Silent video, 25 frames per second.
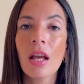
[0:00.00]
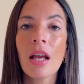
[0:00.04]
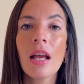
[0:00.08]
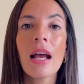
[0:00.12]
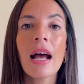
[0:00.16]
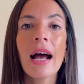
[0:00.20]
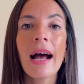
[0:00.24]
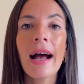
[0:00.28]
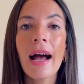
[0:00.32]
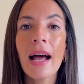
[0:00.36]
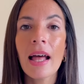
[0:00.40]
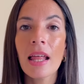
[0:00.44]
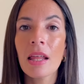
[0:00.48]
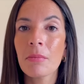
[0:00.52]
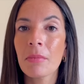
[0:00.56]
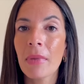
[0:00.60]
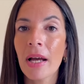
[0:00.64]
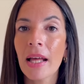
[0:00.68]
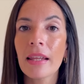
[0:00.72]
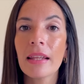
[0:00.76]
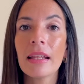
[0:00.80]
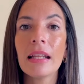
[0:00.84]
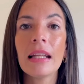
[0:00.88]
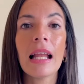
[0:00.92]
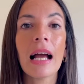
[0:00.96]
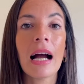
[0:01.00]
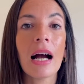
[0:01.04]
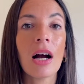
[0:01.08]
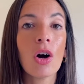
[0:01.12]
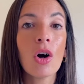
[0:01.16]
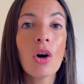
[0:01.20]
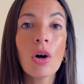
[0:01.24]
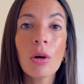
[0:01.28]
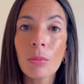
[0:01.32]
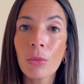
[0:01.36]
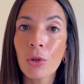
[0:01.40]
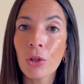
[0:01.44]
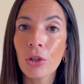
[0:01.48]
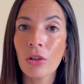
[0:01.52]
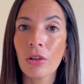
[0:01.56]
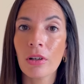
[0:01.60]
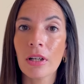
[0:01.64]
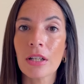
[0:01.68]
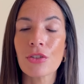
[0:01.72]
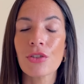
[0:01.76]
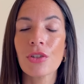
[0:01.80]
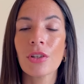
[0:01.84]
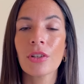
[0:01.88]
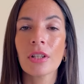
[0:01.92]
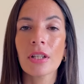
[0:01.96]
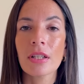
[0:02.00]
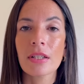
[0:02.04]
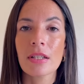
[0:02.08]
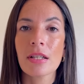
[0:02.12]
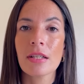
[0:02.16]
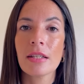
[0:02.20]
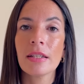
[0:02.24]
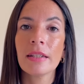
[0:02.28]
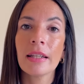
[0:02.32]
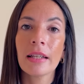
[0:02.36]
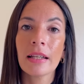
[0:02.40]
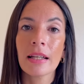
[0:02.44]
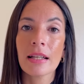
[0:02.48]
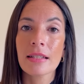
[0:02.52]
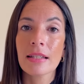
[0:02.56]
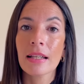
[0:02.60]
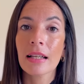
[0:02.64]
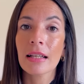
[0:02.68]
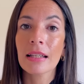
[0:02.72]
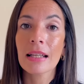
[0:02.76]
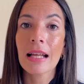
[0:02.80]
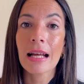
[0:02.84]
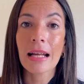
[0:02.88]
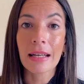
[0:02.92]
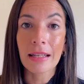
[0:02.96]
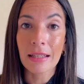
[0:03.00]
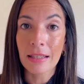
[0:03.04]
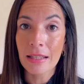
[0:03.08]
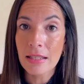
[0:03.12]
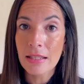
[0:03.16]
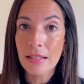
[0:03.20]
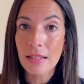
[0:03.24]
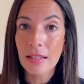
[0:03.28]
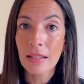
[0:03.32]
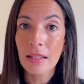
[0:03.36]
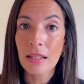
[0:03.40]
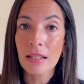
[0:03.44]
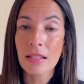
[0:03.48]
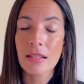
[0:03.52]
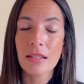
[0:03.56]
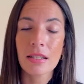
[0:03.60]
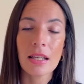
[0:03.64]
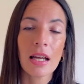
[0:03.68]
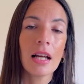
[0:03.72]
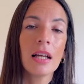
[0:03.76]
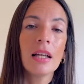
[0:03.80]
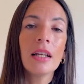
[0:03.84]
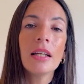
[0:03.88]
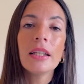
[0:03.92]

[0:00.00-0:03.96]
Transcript: además de la homologación, necesitan hacer la residencia